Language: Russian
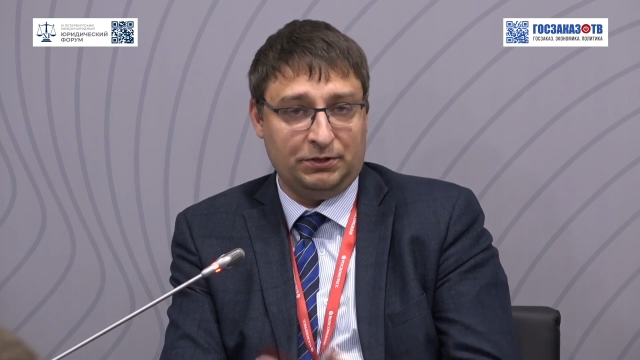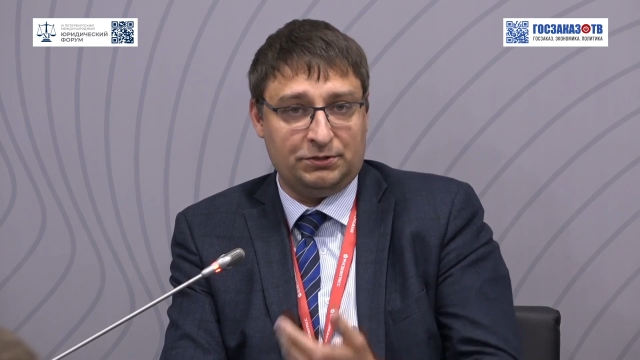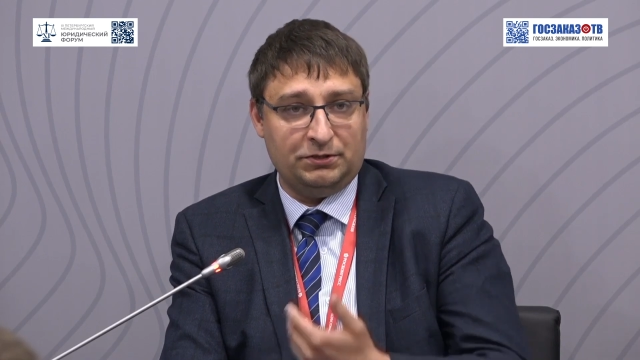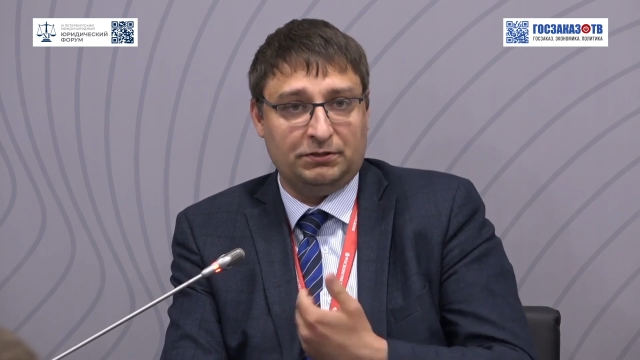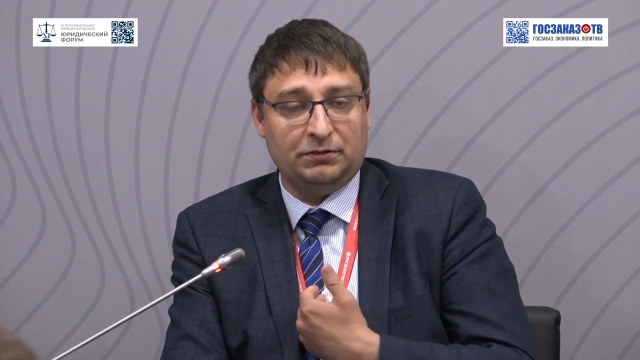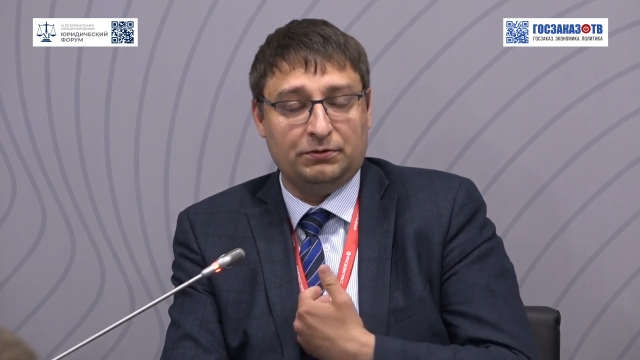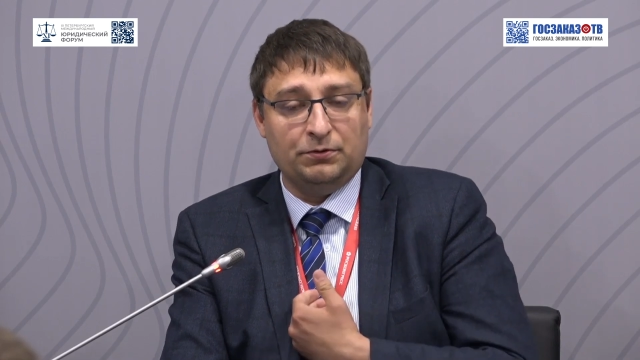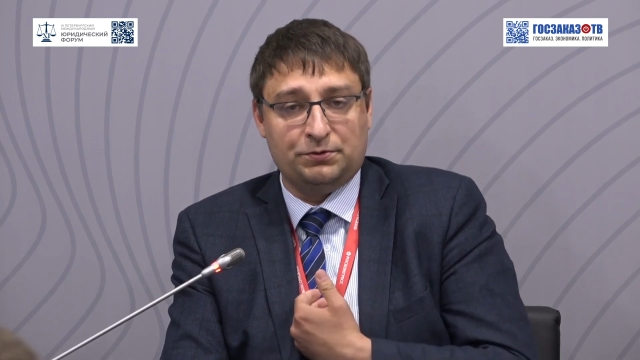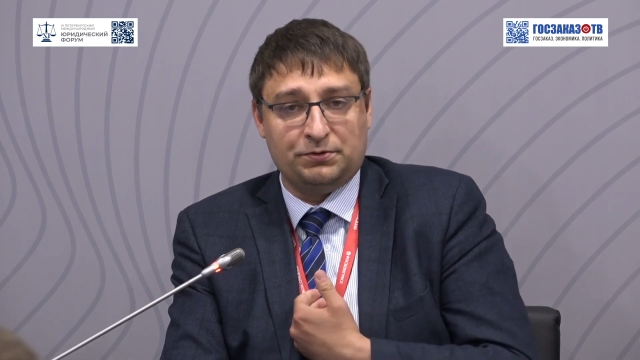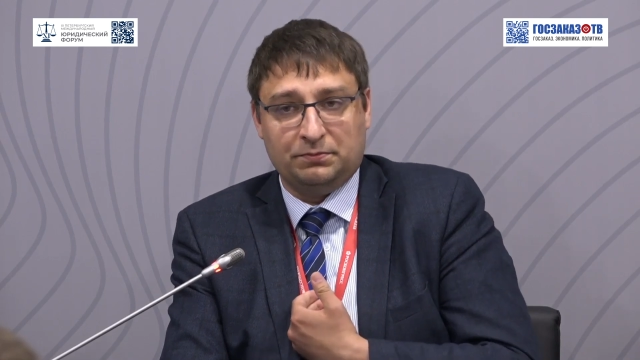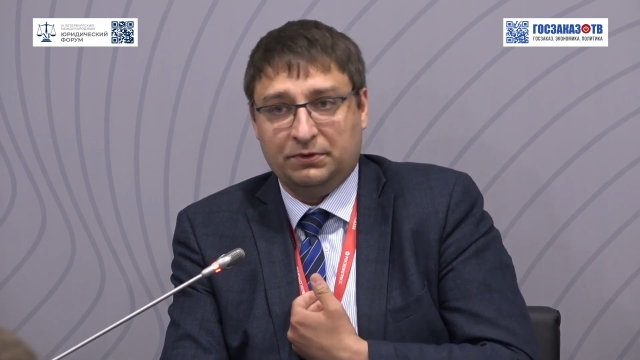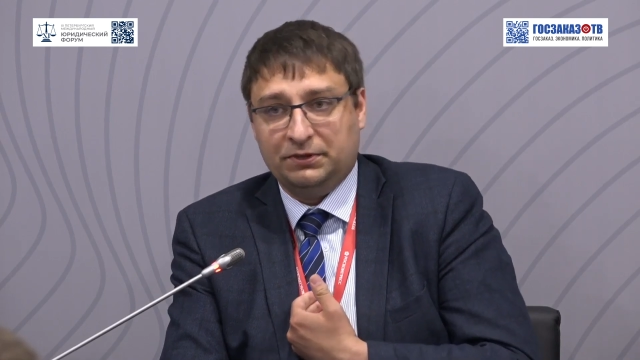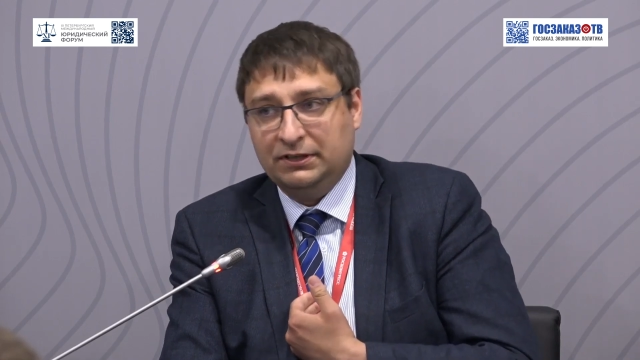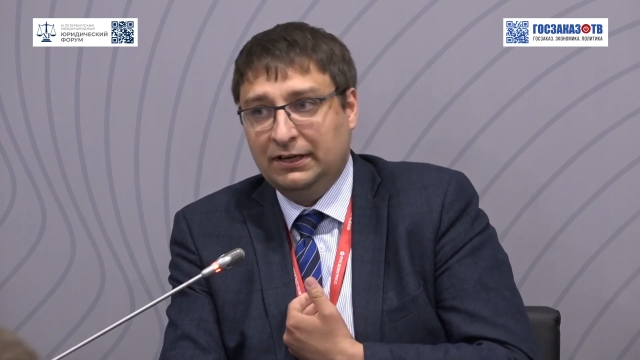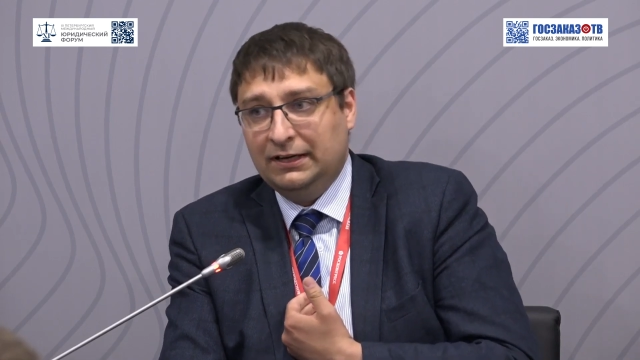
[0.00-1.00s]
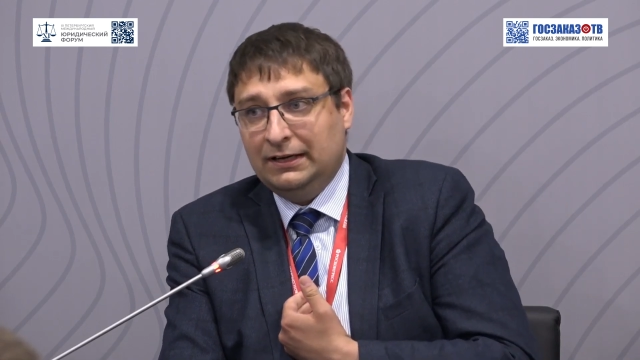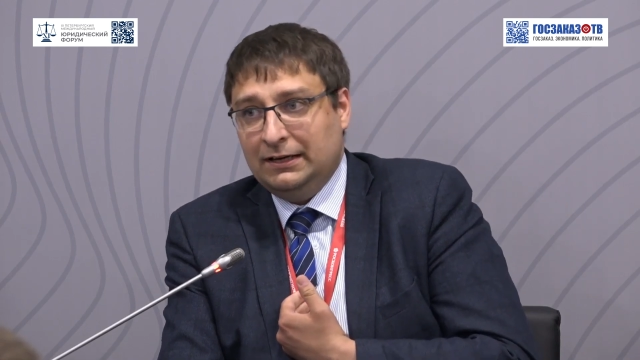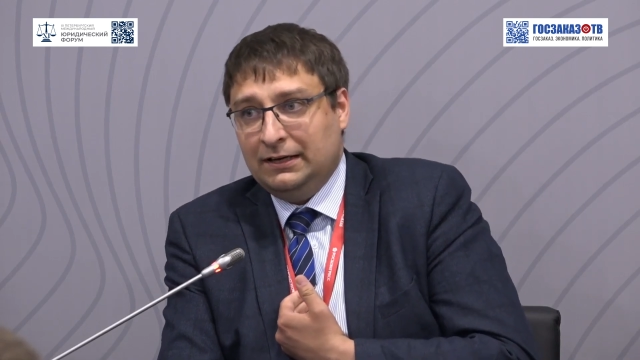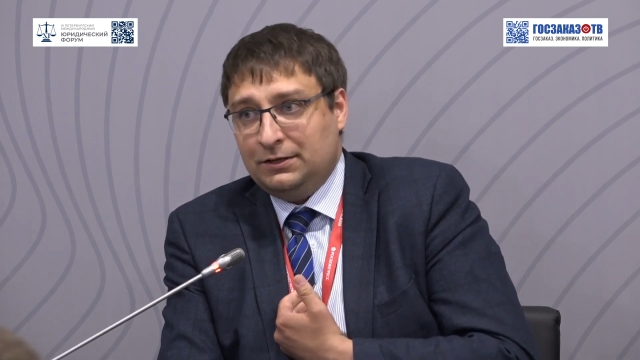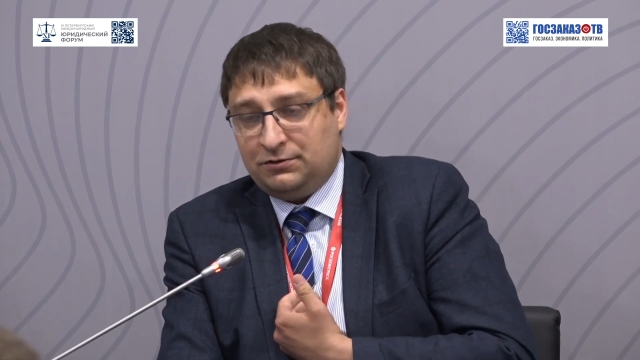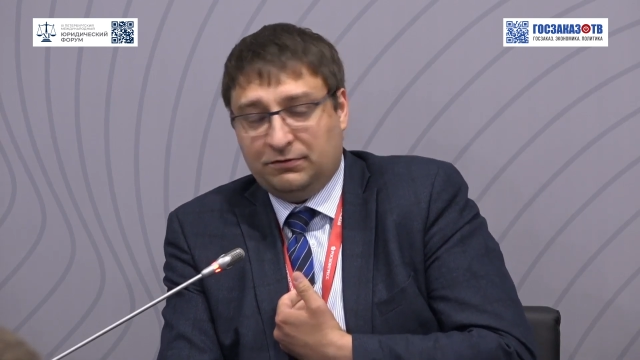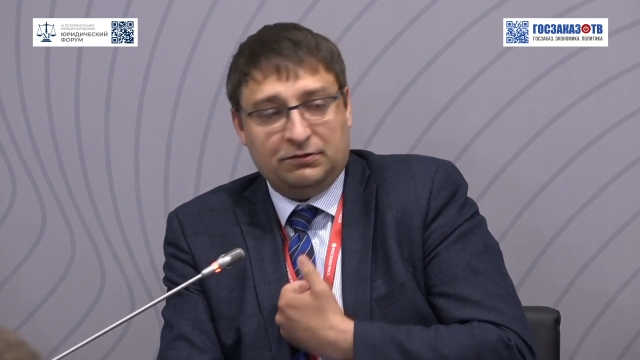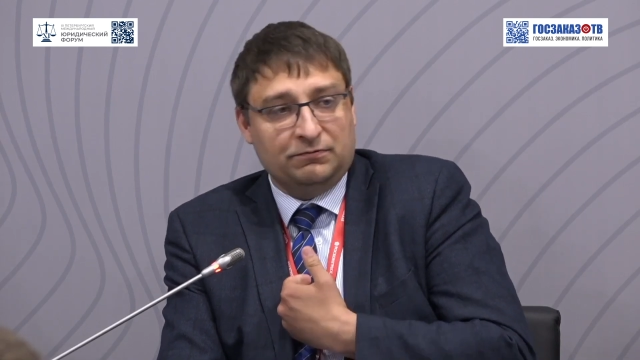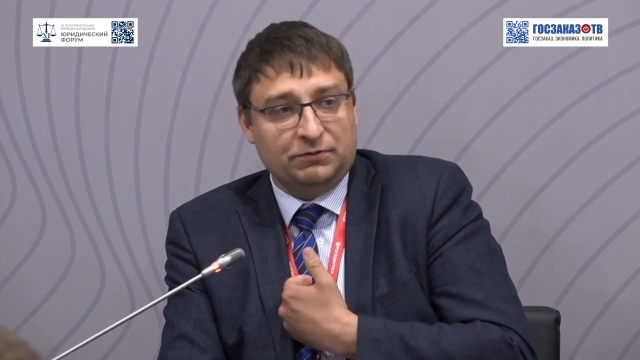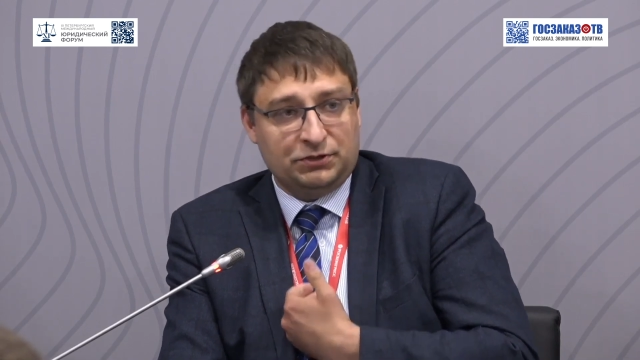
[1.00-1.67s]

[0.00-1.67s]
конечно, это должен быть человек